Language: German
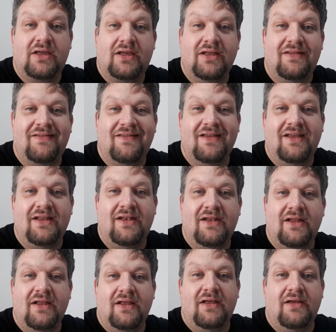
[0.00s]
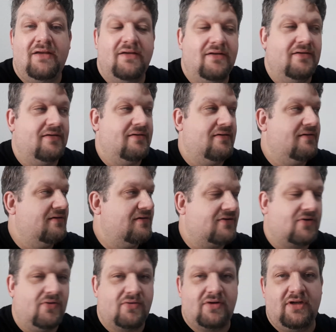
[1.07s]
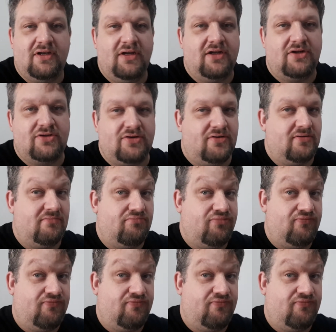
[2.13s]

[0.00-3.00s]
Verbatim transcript: gesehen. Äh, ich gucke den ja schon,